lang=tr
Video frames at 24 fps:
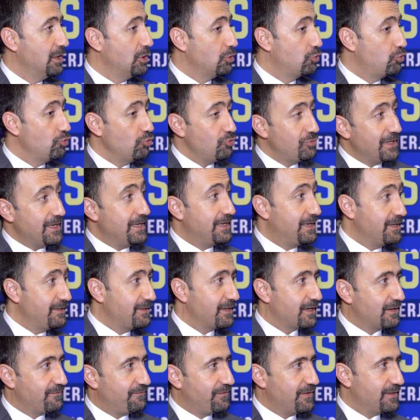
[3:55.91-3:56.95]
Türkiye iki
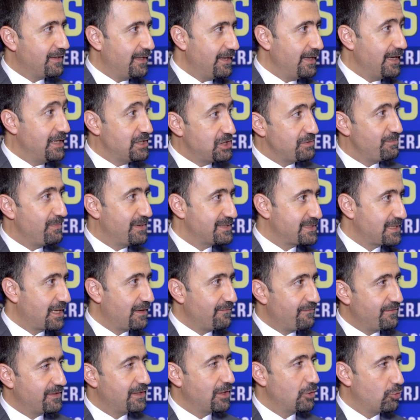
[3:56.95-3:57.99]
tarafa da eşit
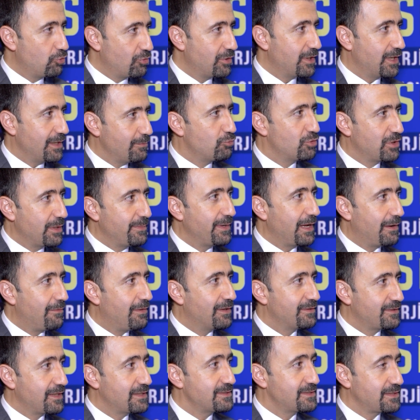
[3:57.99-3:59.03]
mesafede durarak burada bir
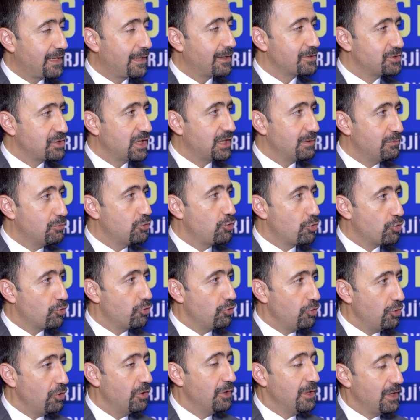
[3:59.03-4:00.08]
avantaj sağlayacak gibi
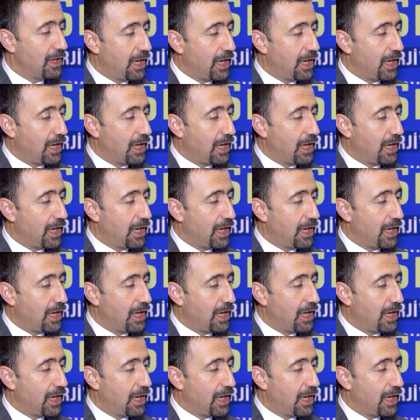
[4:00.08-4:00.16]
görünüyor.